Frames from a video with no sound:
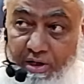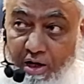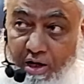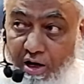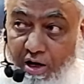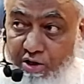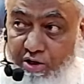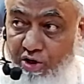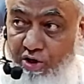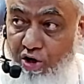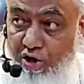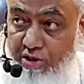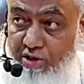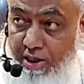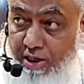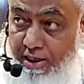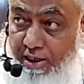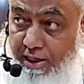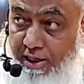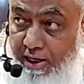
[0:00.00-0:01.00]
तजर्बेकार
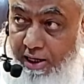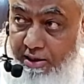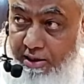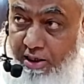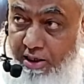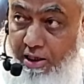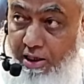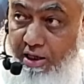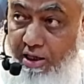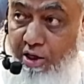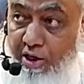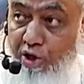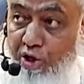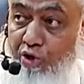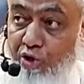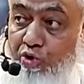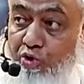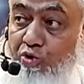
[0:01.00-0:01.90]
डॉक्टर कह दे